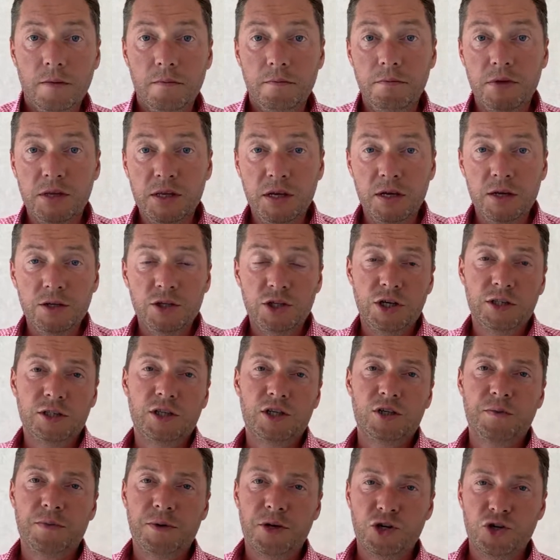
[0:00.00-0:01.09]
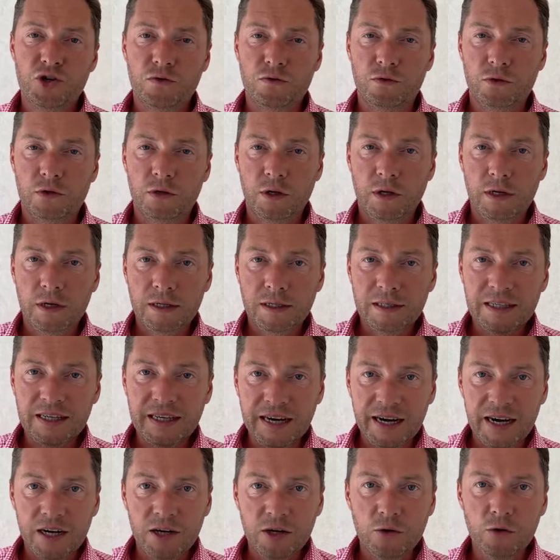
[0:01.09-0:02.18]
Меня часто спрашивают,
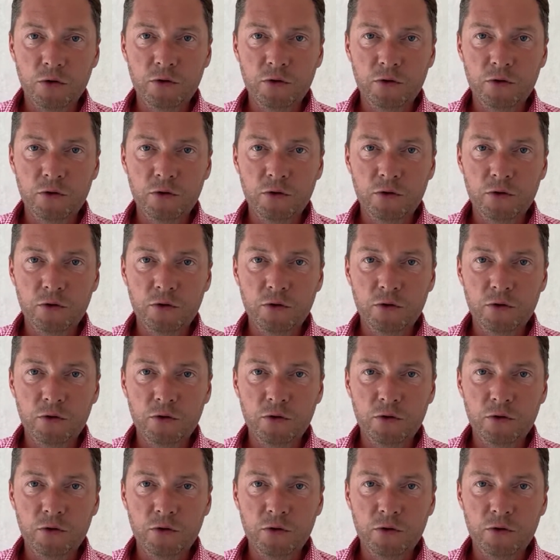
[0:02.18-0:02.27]
как